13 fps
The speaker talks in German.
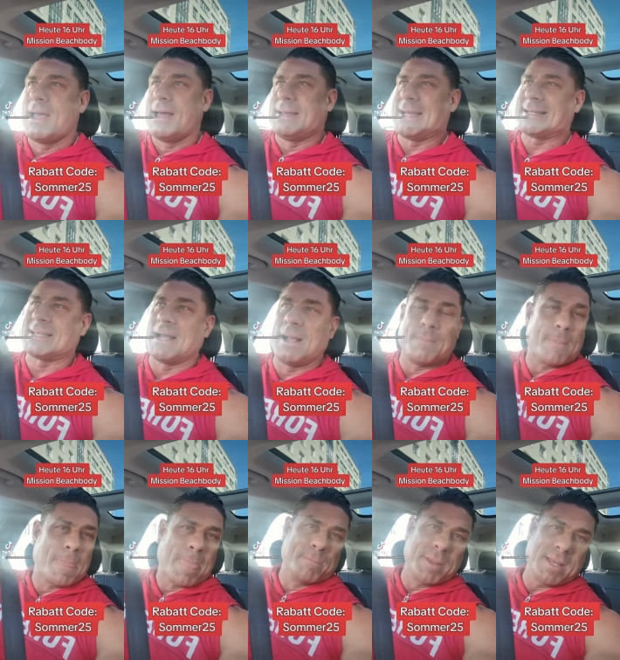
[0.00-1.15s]
Deshalb
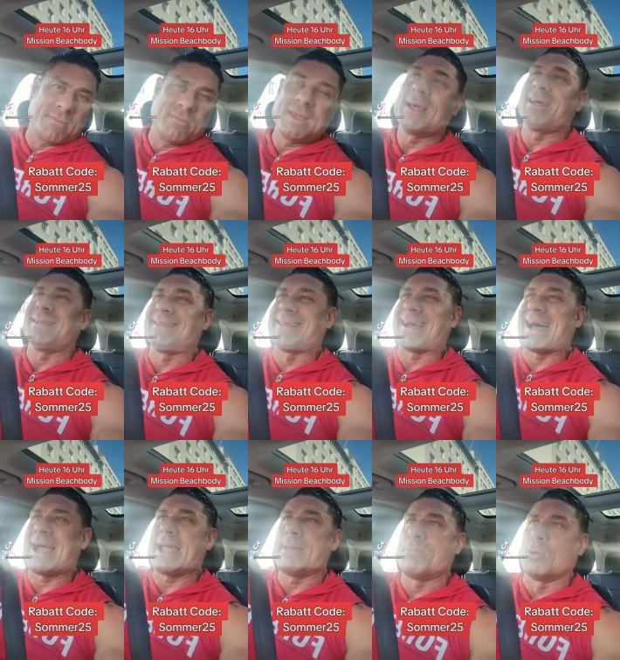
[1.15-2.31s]
bieten wir
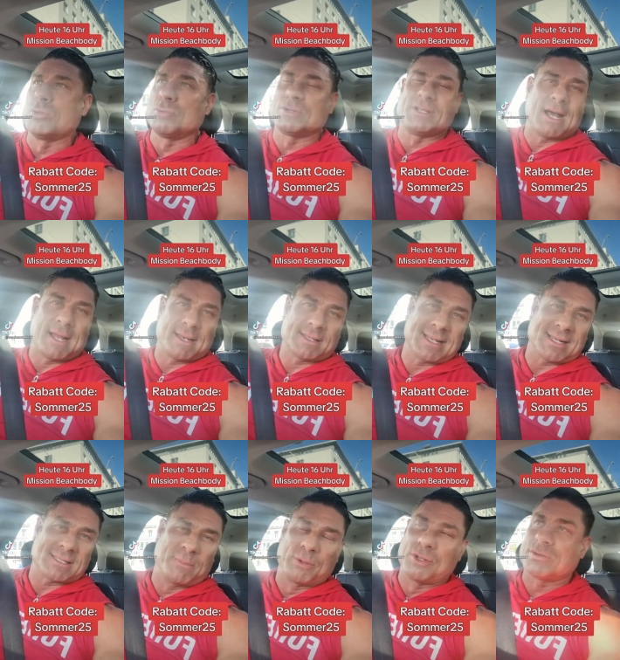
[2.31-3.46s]
drei Produkte an. Das
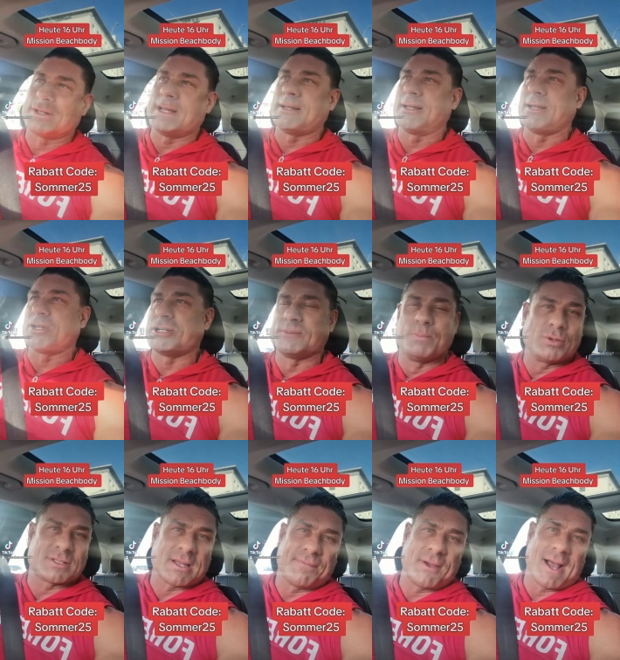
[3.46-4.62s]
erste Produkt, der Delicious
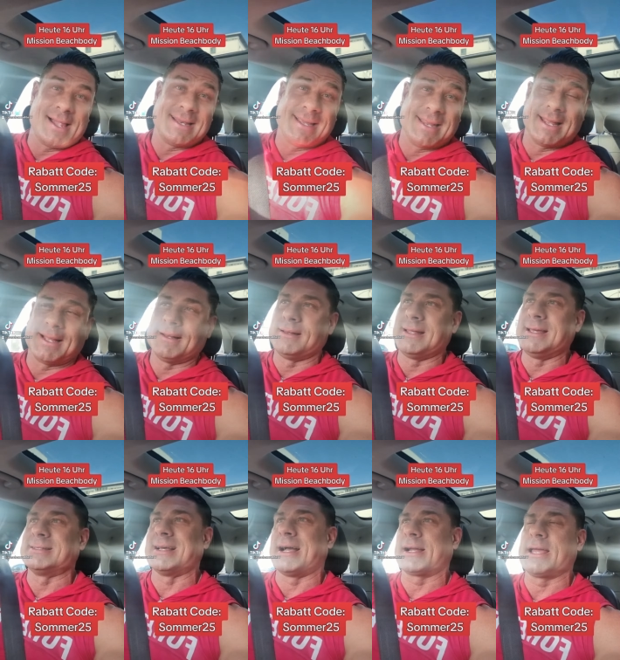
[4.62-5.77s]
Booster, für all diejenigen, die
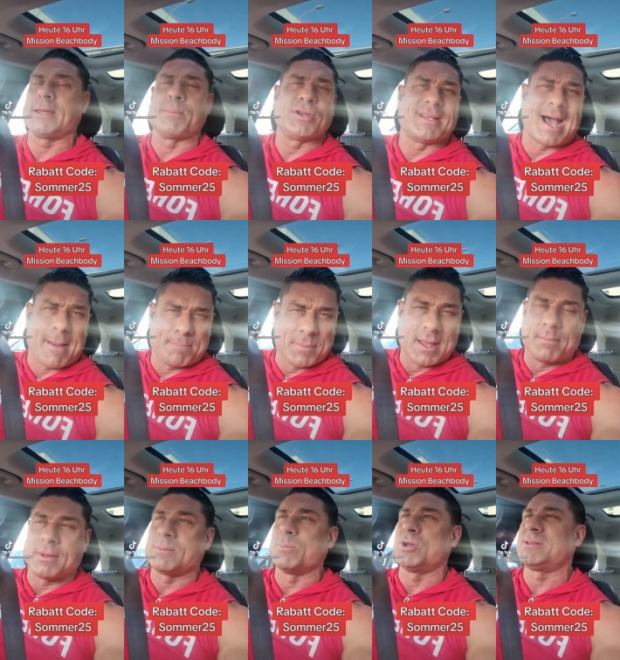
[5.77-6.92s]
sagen, ich möchte abnehmen,
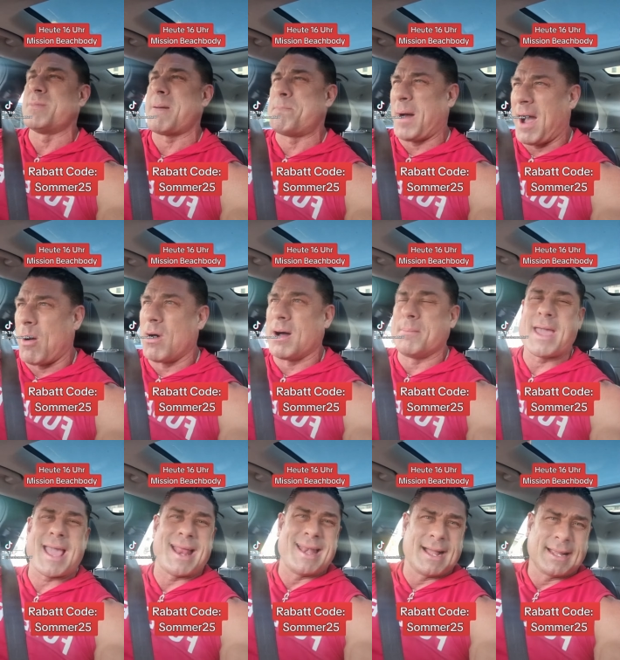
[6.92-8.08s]
ich möchte mehr Power,
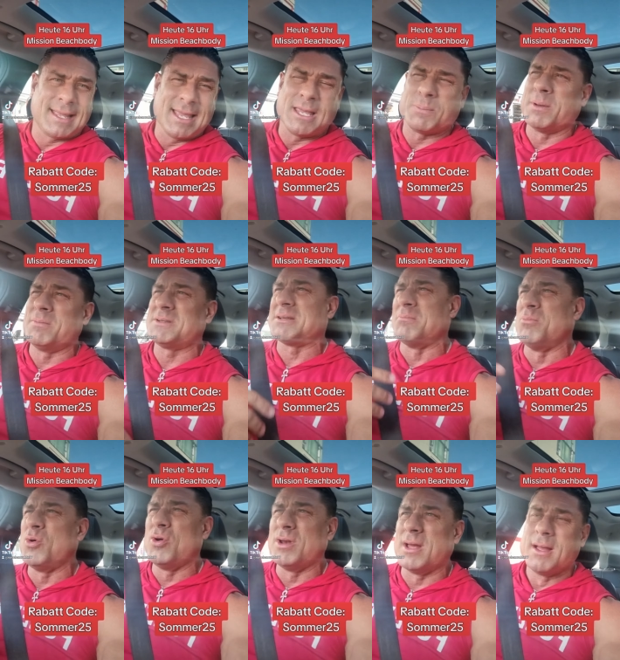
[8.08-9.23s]
mehr Energie, ich bin ein bisschen
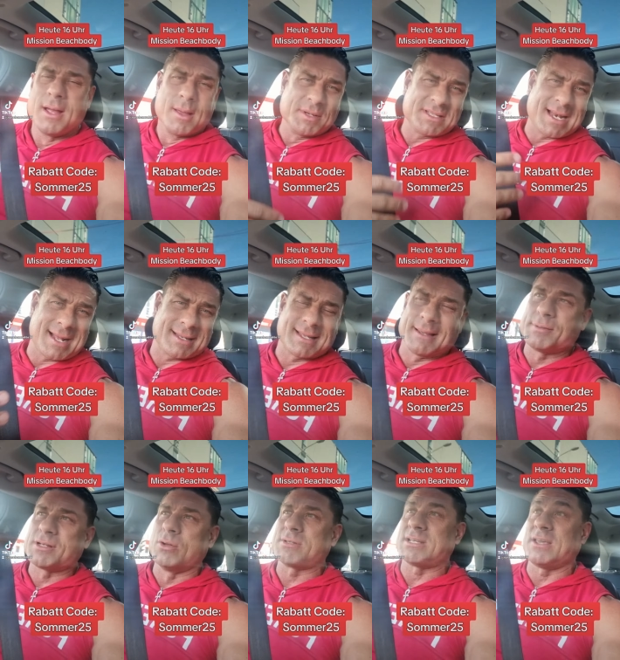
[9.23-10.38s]
müde, ein bisschen
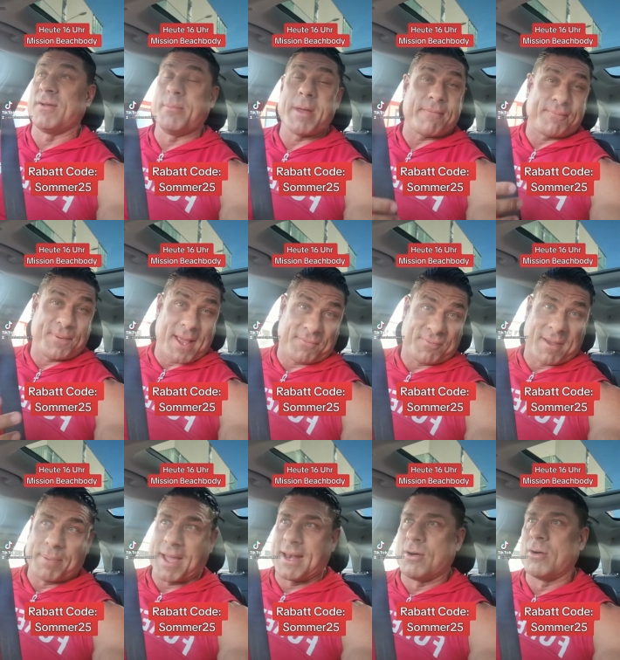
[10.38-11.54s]
antriebslos, ich will mehr
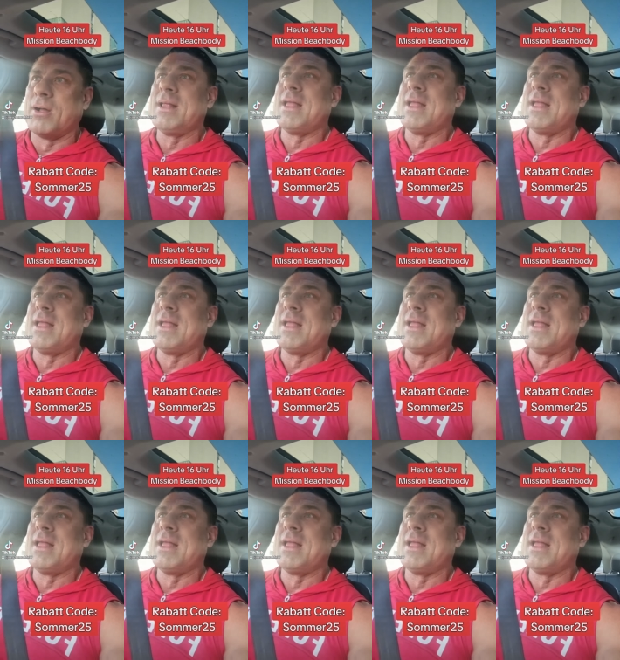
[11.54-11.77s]
Fettverbrennung,